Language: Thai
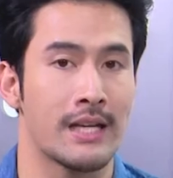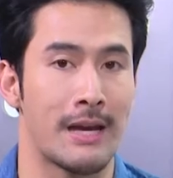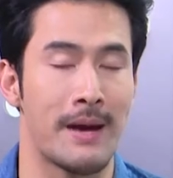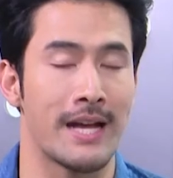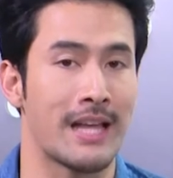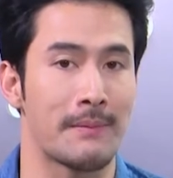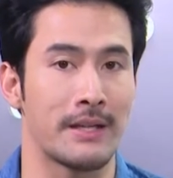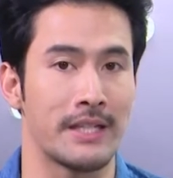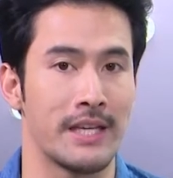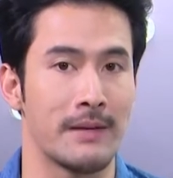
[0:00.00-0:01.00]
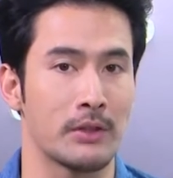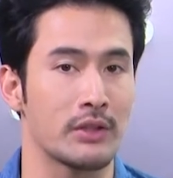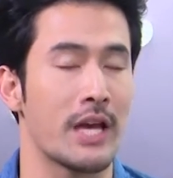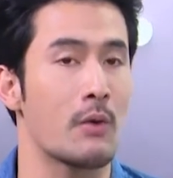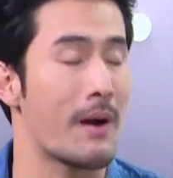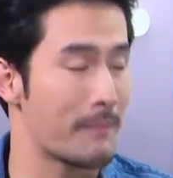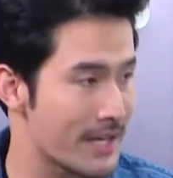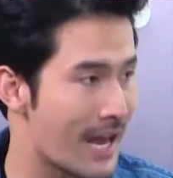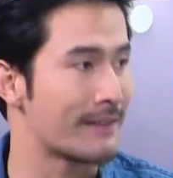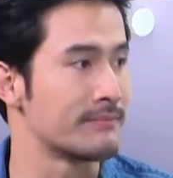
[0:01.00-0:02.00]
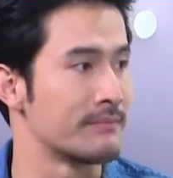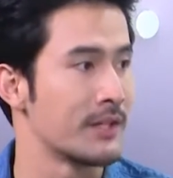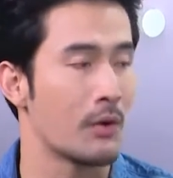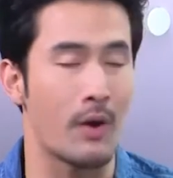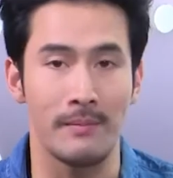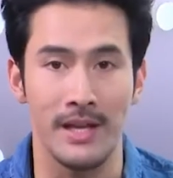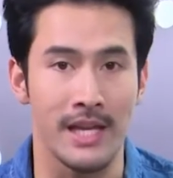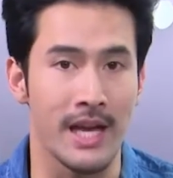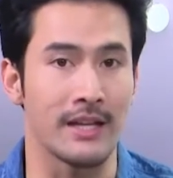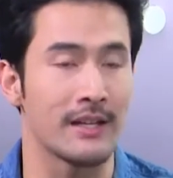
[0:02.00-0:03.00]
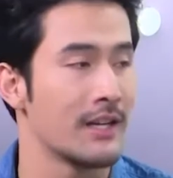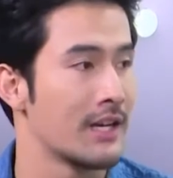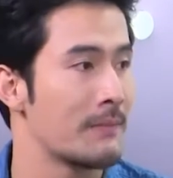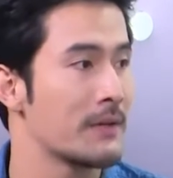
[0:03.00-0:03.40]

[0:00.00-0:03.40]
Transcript: การผ่าตัดบางทีเนี่ยมันต้องใช้ความแม่นยำความละเอียดแล้